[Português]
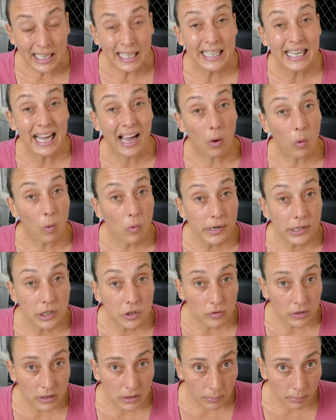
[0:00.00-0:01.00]
e aonde
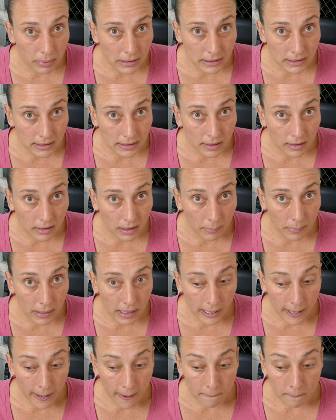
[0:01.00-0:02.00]
você precisa
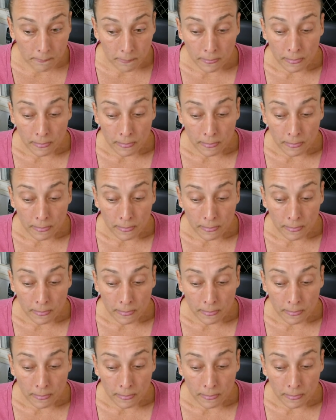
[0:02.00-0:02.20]
trabalhar.